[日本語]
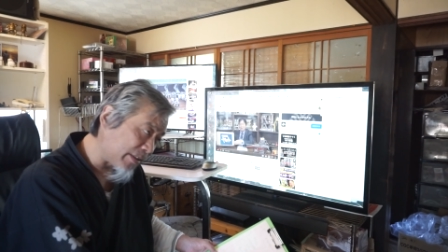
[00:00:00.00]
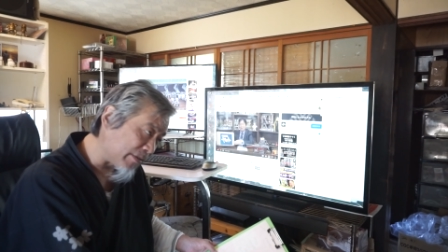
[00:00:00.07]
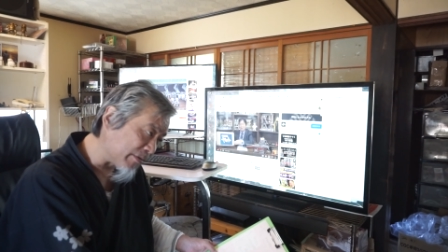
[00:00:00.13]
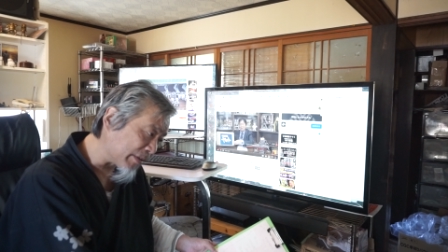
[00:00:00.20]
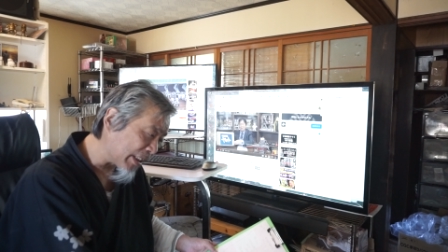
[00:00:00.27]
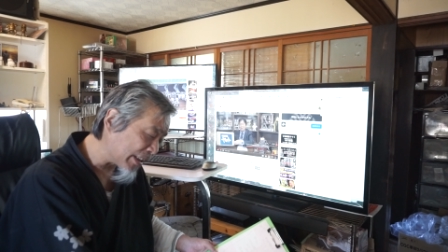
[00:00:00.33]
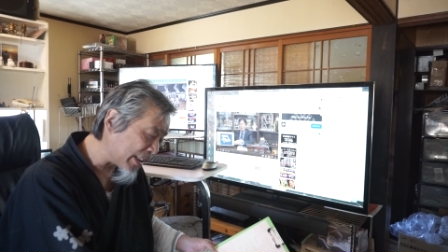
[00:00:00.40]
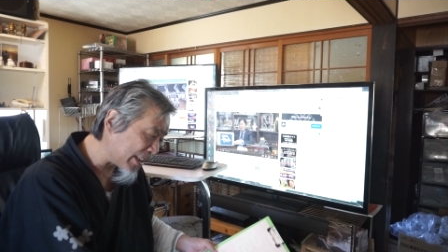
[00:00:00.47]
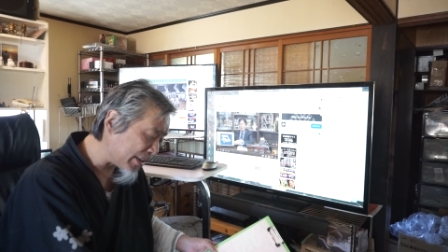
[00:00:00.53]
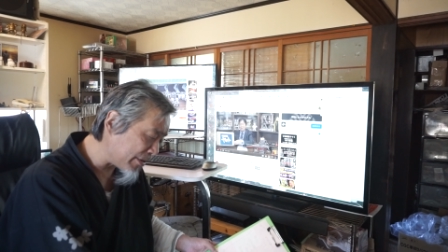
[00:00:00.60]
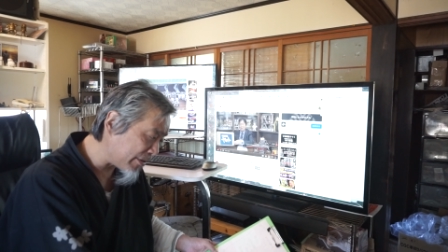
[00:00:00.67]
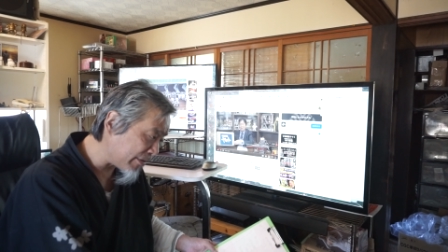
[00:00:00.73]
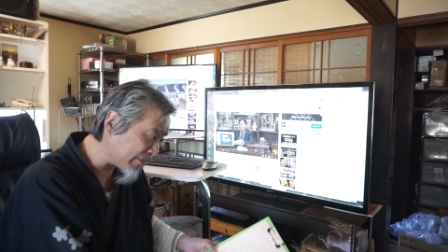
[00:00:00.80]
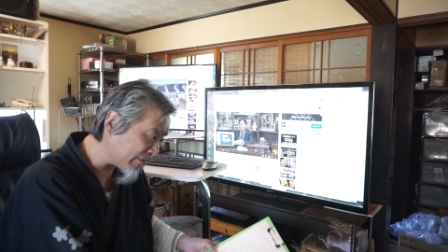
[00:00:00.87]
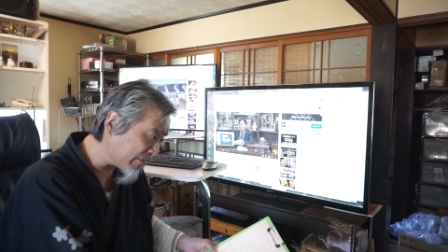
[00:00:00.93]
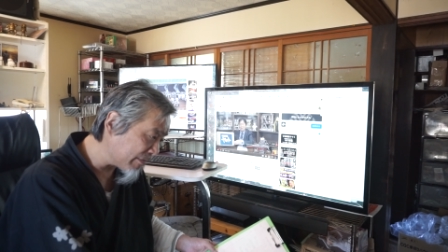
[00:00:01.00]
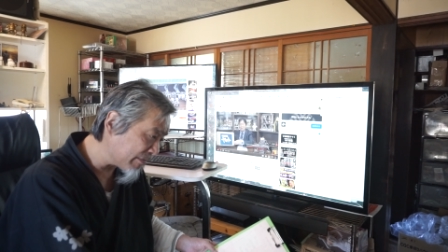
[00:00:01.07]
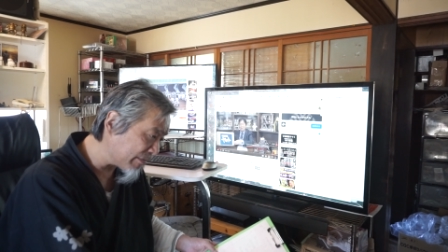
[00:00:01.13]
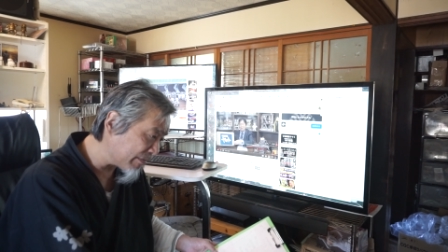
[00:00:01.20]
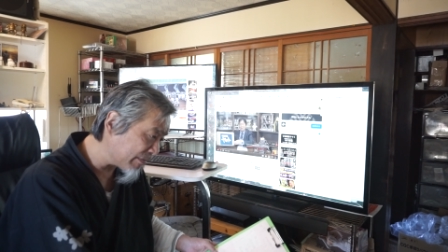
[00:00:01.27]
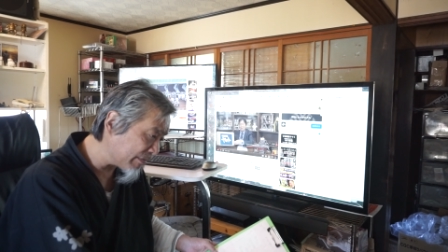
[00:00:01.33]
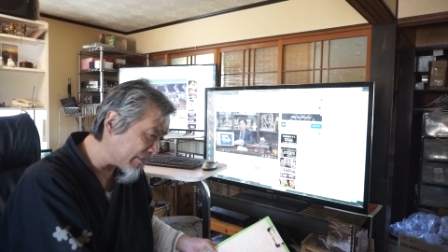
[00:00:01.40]
1974
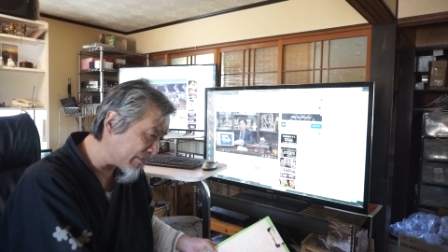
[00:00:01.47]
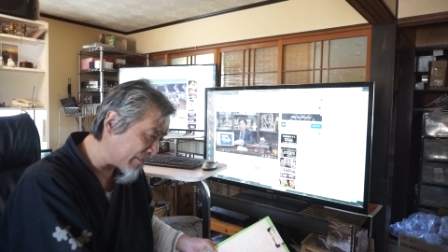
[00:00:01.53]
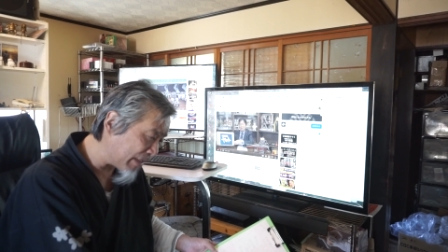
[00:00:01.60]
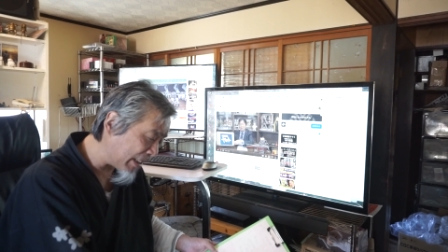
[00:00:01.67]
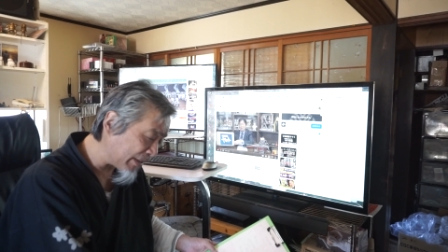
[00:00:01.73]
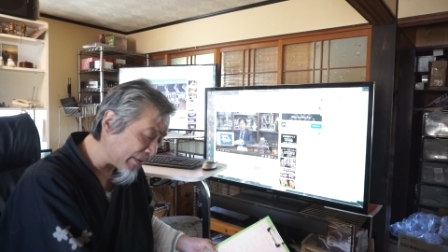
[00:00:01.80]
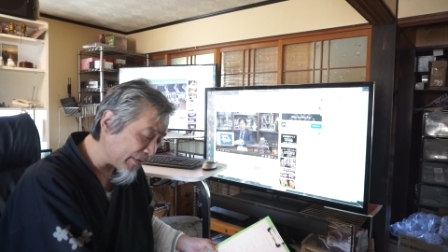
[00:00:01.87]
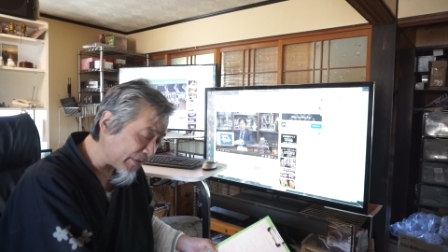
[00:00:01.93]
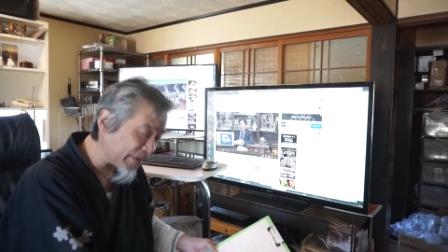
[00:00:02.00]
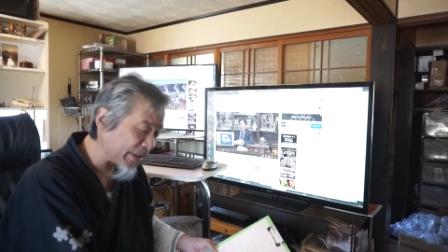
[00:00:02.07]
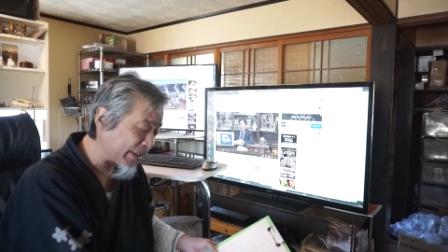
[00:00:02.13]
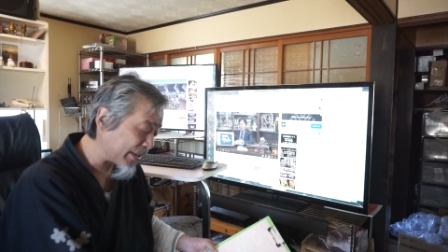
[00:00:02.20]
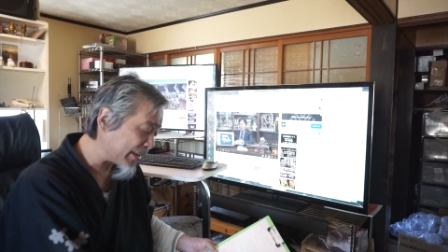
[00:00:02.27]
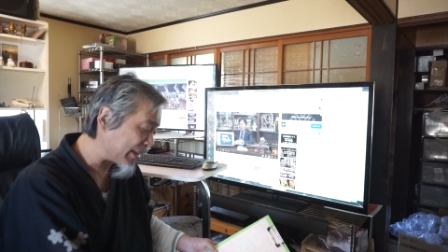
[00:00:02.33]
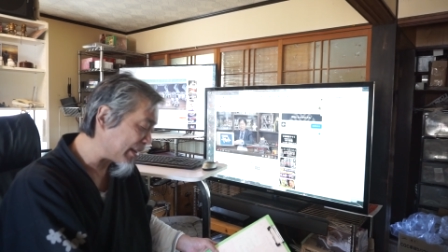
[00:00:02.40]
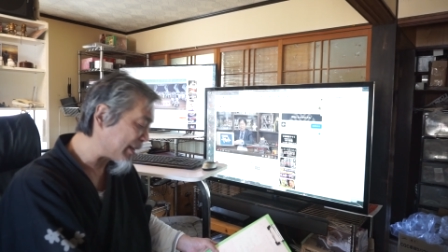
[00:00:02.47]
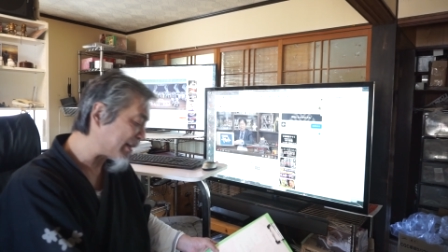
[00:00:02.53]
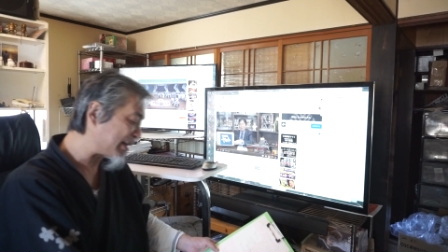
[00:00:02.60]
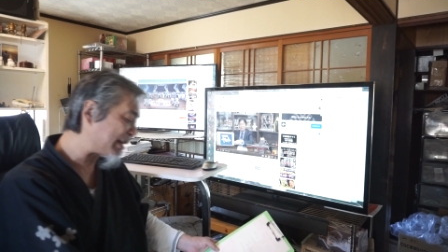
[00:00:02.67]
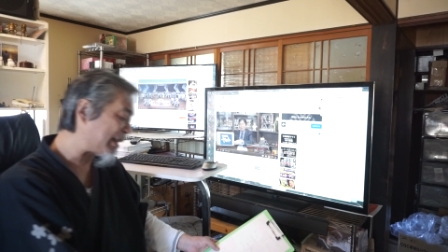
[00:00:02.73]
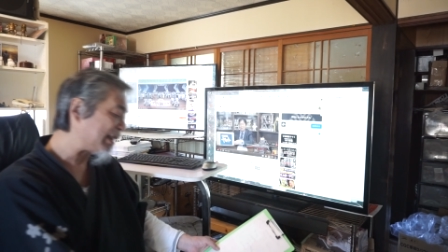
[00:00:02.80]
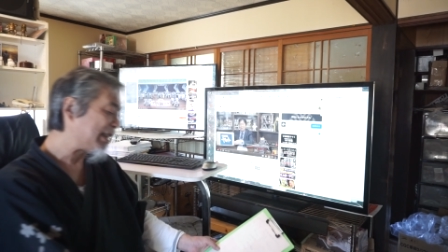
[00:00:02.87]
番の設定で
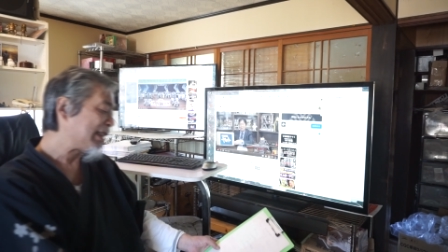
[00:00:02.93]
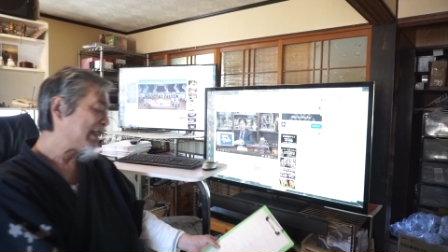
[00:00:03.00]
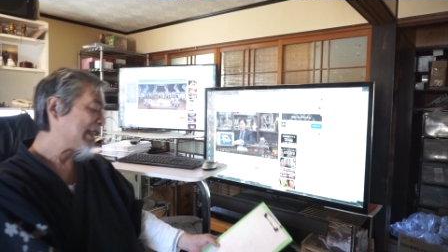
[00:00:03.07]
すね。